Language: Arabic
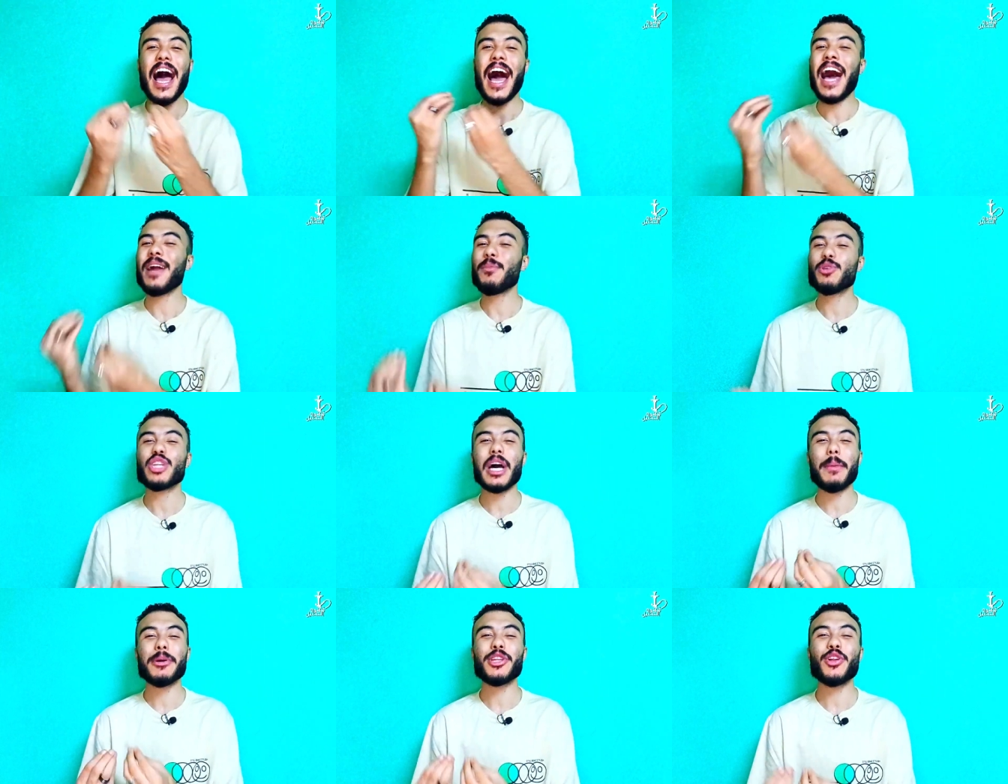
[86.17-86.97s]
عن
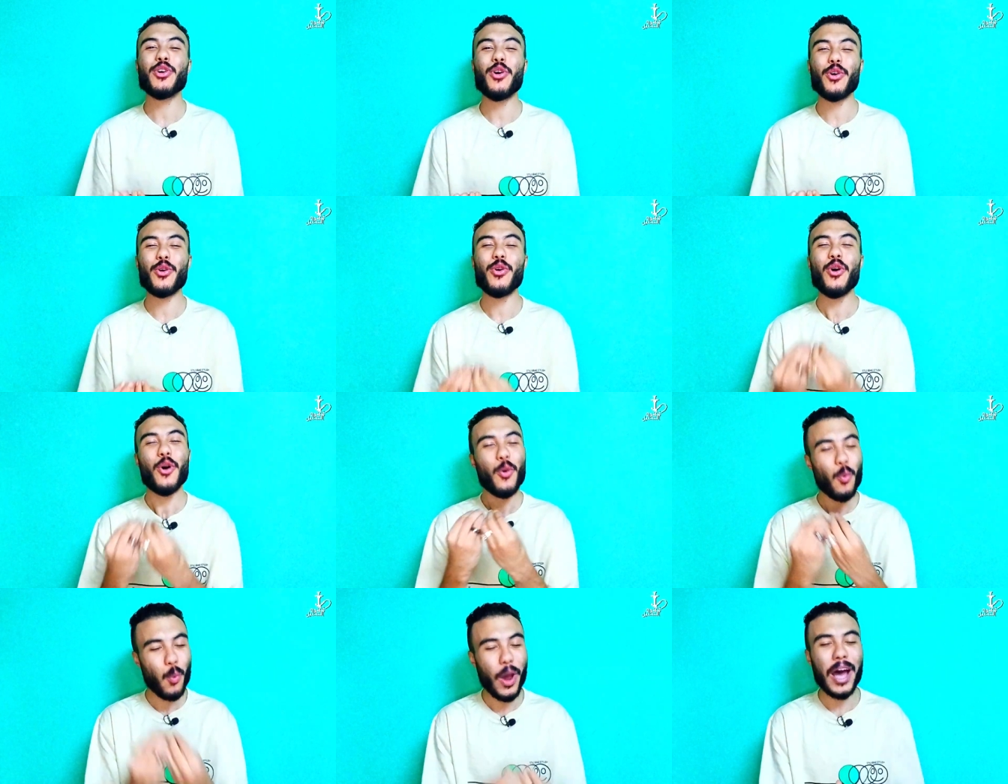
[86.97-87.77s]
منتخبات اليورو
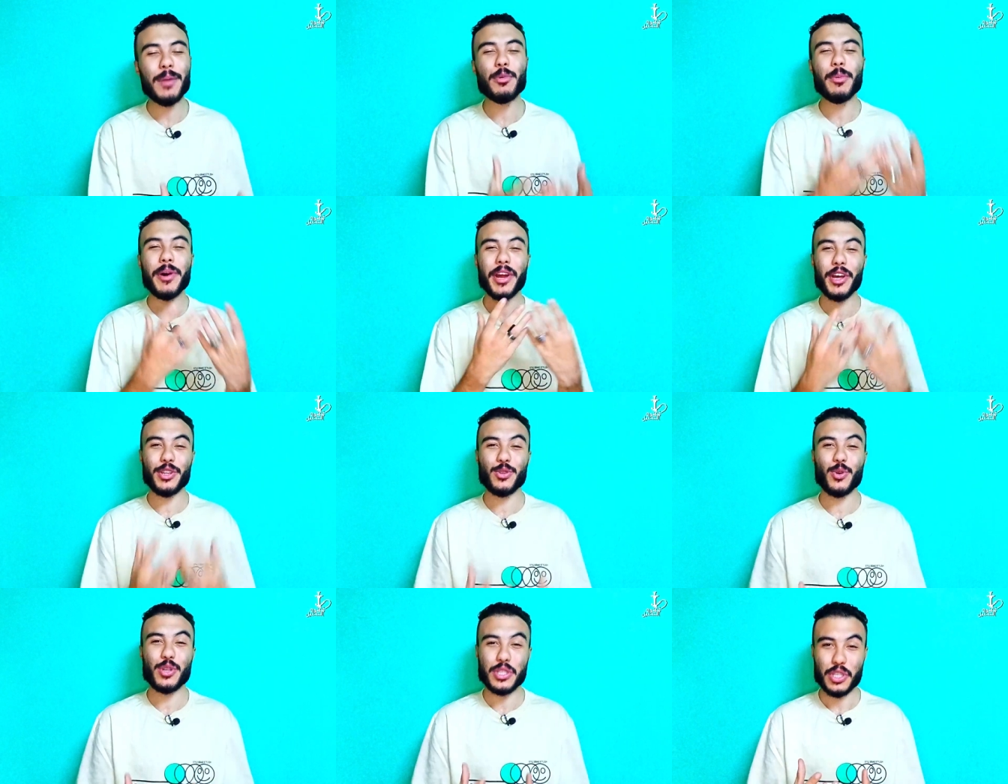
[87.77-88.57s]
وعن
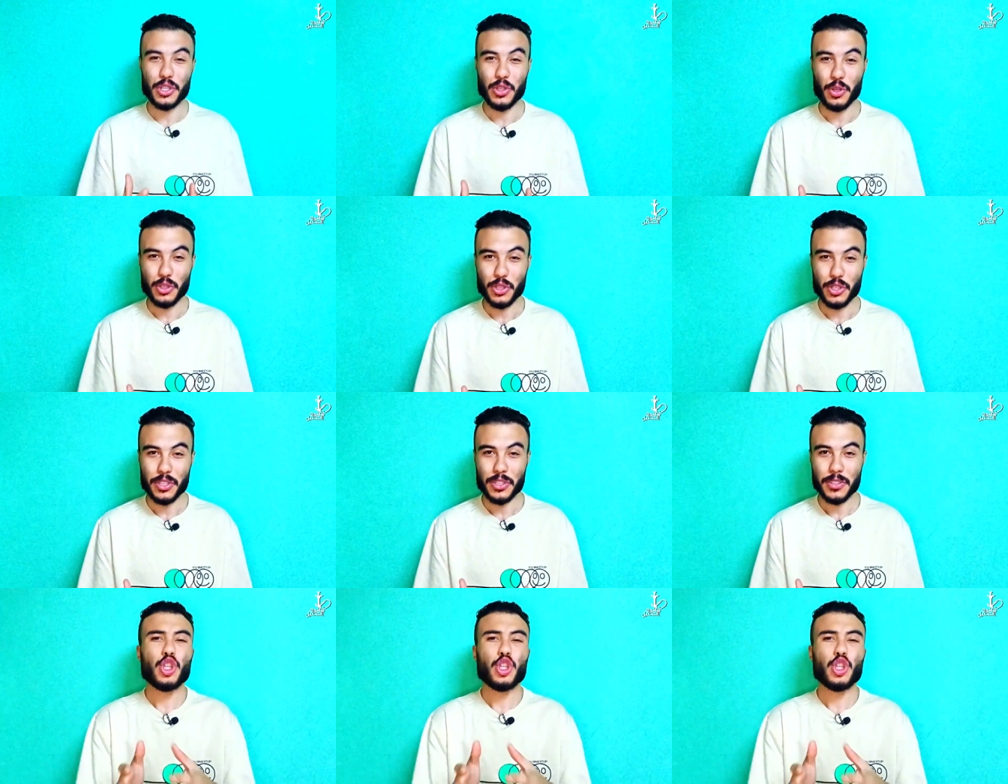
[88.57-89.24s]
مباريات دور ال 16